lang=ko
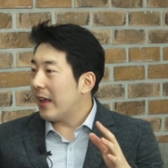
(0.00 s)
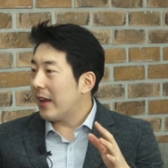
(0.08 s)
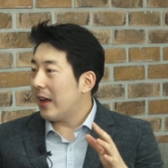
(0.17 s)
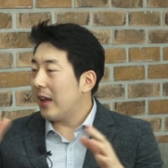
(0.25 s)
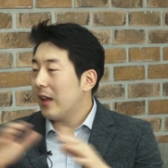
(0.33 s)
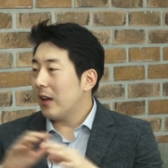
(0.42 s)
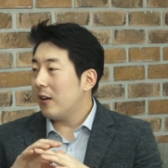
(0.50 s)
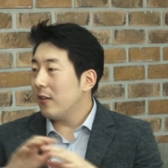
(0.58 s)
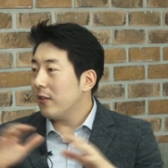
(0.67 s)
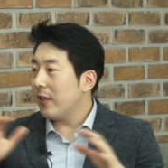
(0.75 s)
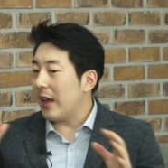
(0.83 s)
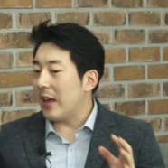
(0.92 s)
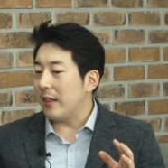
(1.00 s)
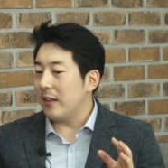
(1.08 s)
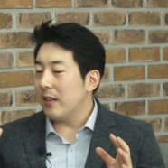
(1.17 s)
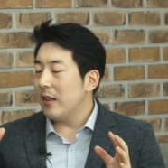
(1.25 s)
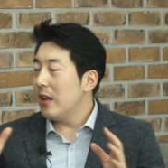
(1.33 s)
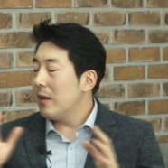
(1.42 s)
그러니까 클러스 내에
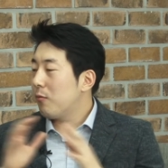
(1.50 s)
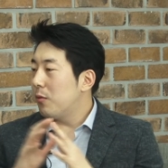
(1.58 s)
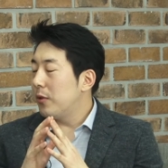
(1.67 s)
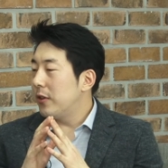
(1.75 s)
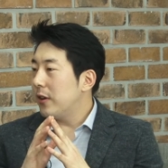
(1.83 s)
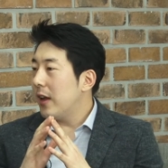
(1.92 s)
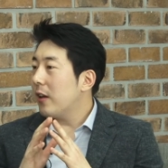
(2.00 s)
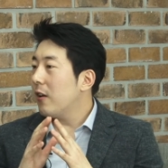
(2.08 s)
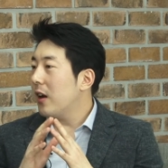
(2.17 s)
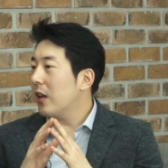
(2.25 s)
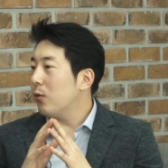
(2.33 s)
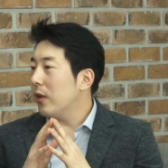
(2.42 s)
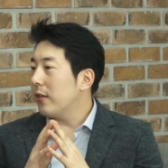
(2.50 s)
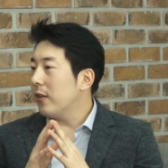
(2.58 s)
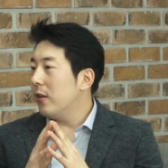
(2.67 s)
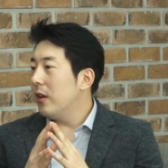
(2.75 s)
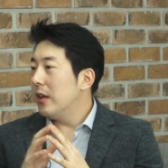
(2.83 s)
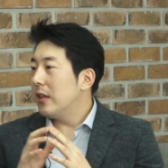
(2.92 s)
있는 음. 부분들을 해결하기 위해서 네.